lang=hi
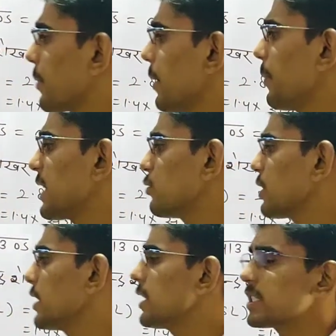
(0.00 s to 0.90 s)
आपके पास
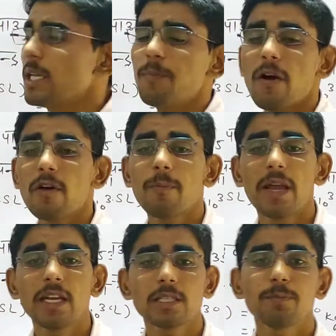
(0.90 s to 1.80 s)
होता है दस की पावर
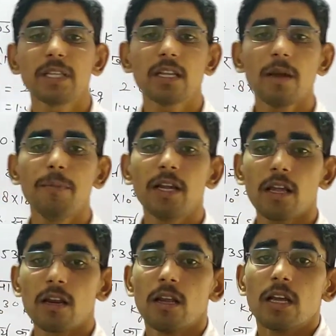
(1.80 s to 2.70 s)
माइनस पंद्रह
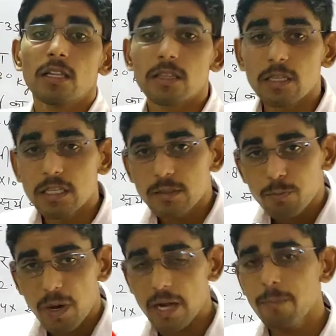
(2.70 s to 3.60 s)
मीटर
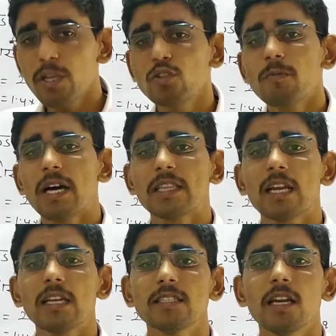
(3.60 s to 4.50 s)
फर्मी जो
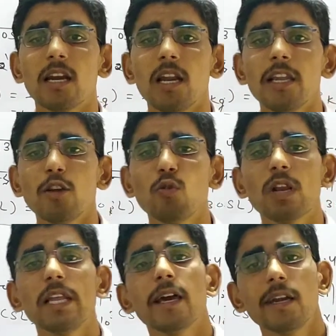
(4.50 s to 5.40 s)
मात्रक है जनरली
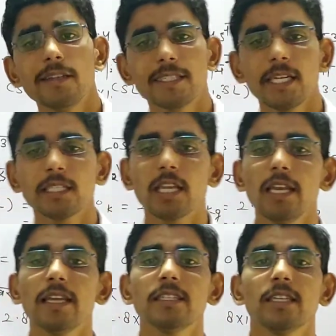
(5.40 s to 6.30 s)
न्यूक्लियर डिस्टेंस के
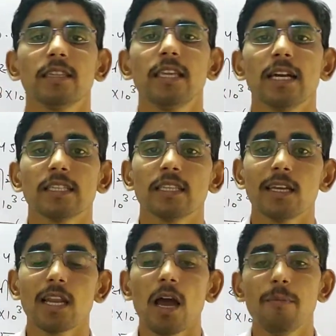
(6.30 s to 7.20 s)
लिए दिया जाता
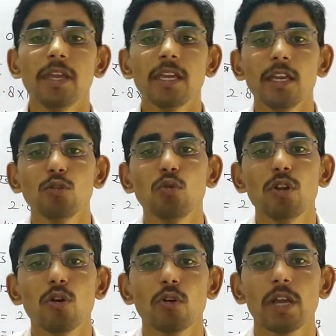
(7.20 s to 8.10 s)
है नाभिकीय
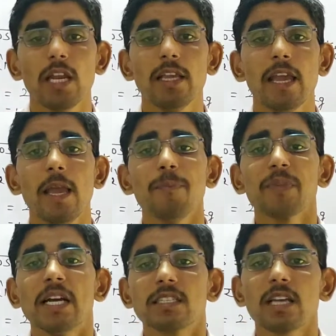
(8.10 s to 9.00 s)
दूरियों के लिए
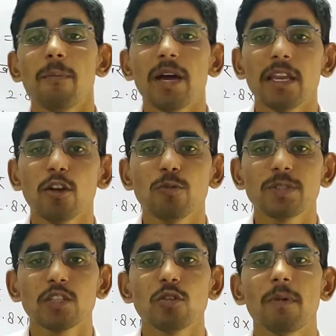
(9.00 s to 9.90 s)
सामान्य रूप
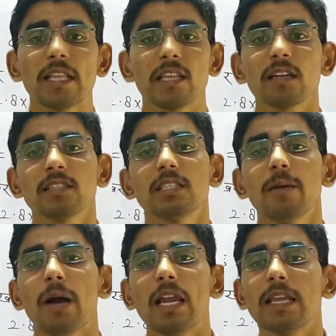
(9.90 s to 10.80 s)
से जो मात्रक
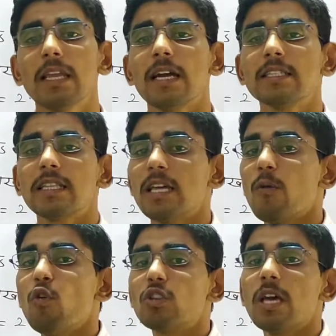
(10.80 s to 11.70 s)
इस्तेमाल किया जाता
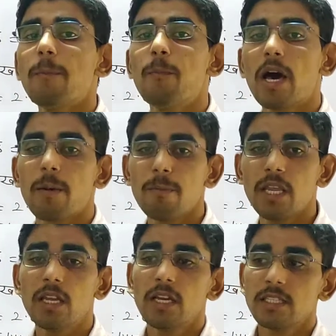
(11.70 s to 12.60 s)
है वो होता है
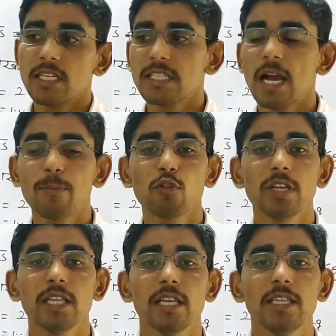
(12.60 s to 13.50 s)
फर्मी जैसे आपको ये